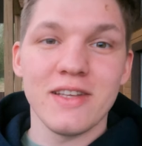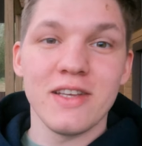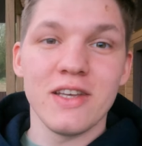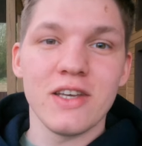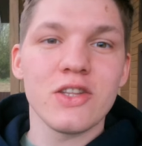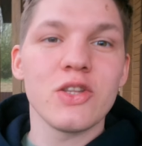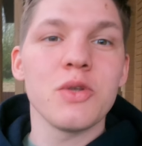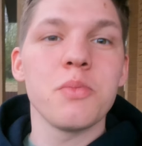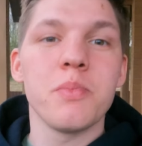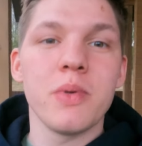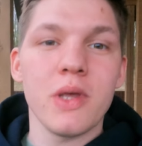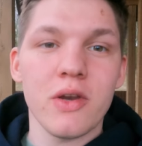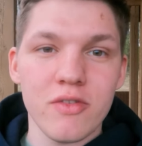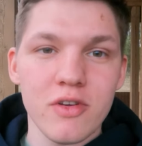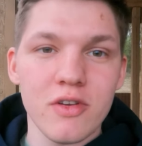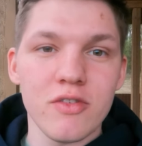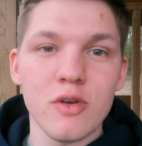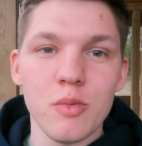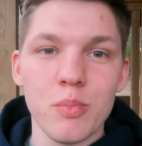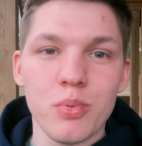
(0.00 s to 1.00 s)
И это
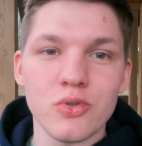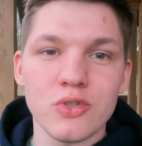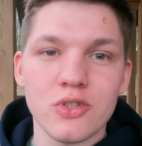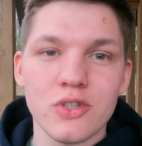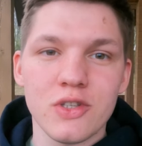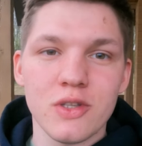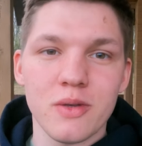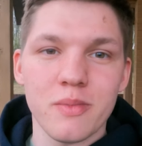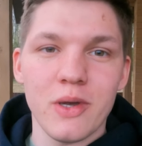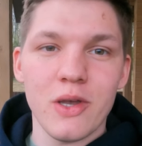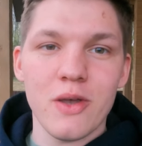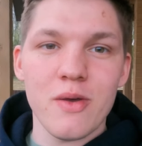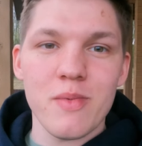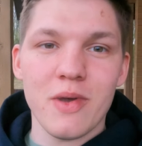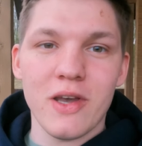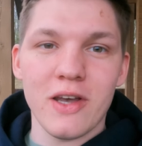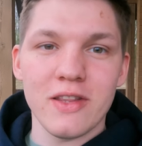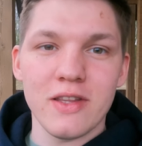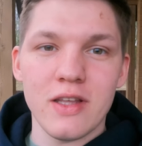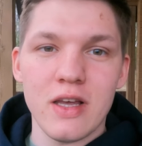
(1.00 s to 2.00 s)
первый выпуск на моем
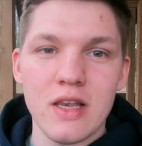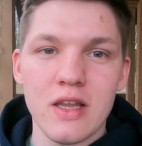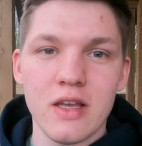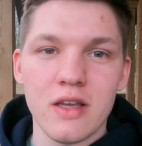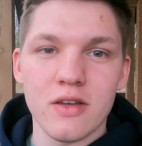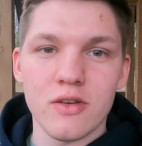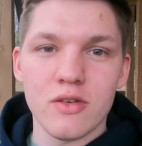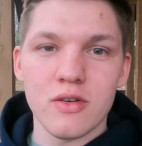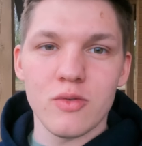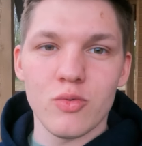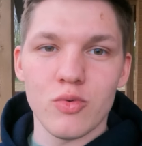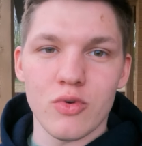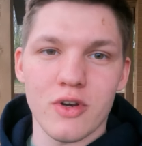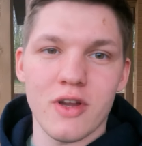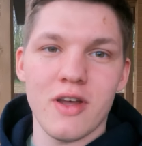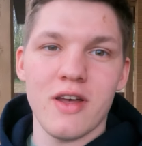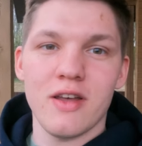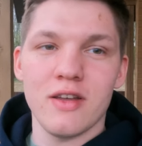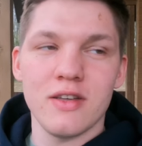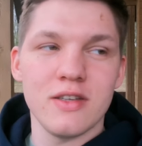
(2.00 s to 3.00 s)
канале.
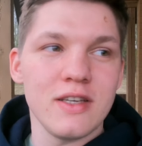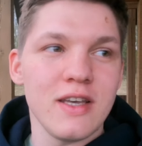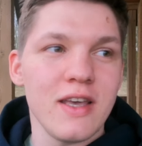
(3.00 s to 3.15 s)
Ура!